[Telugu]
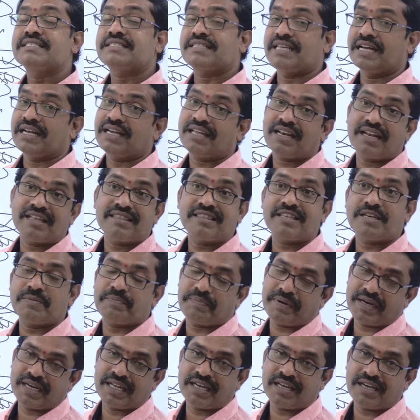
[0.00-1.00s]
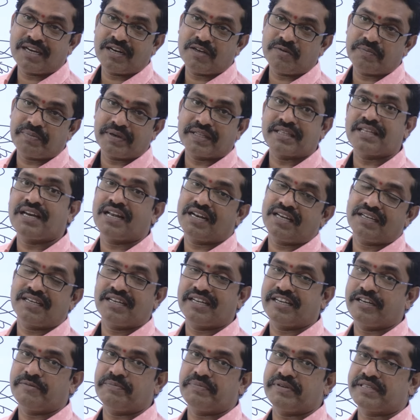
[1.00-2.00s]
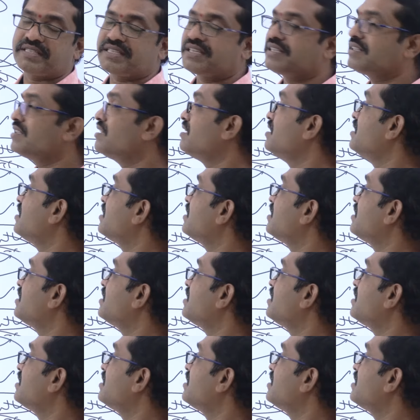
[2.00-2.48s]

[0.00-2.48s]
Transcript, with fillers: సంక్రాంతి పండుగ నాడు ప్రధానంగా కనిపిస్తుంది